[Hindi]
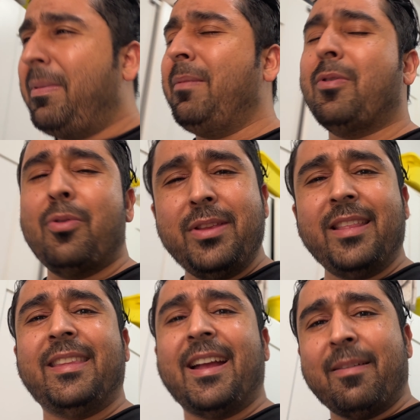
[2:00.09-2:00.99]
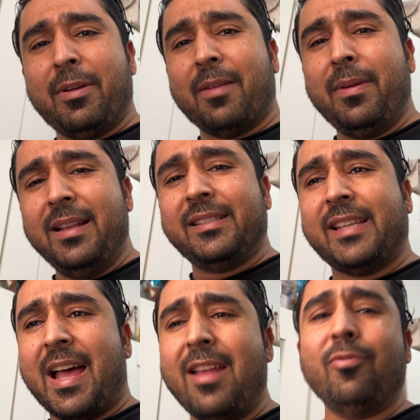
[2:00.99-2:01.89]
मतलब हो जाता है कभी कभी
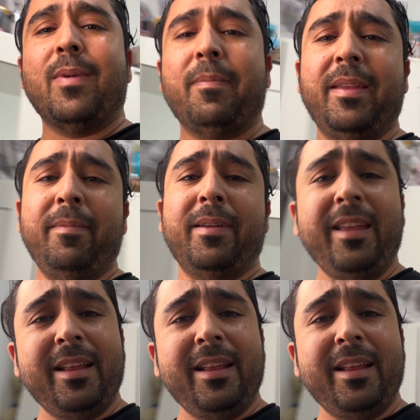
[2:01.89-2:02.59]
इंसान हूँ मैं भी भाई